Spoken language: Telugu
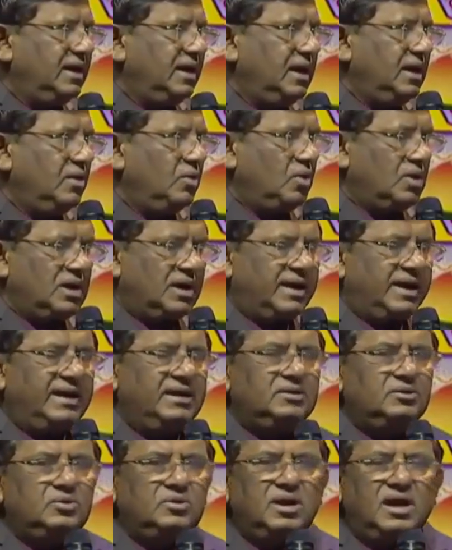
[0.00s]
ఒక రైతు
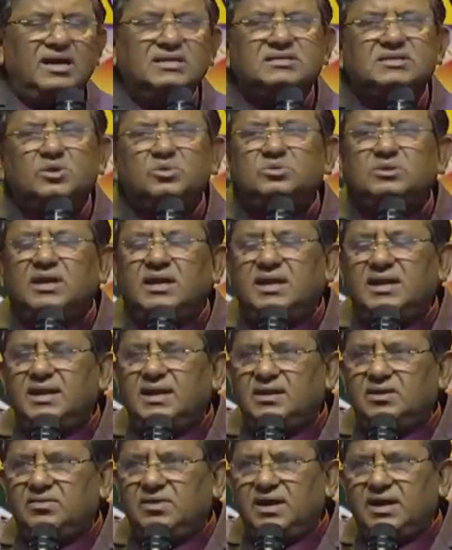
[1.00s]
రాజు
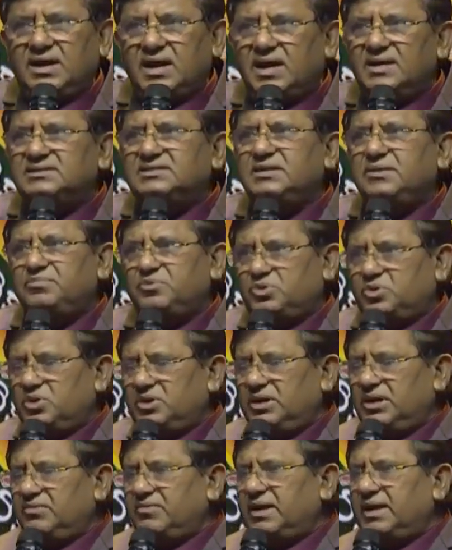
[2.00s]
అవుతాడనేటువంటి కాన్సెప్ట్ తోటి
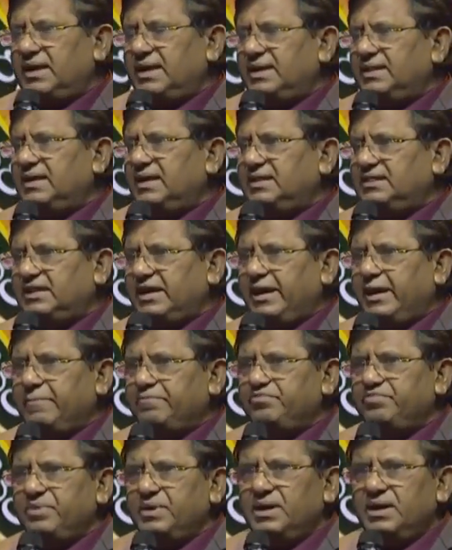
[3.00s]
ఇవాళ ఏదైతే
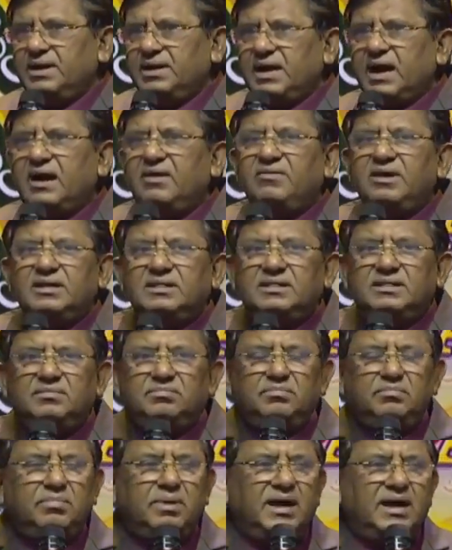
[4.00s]
యావత్ భారత్